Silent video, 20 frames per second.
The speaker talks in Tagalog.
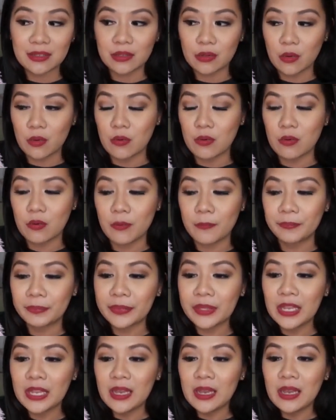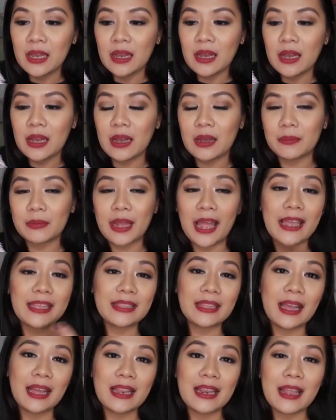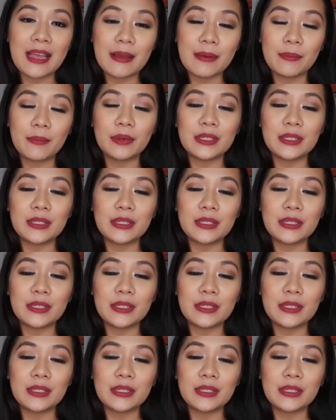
So, um, kahit nakala,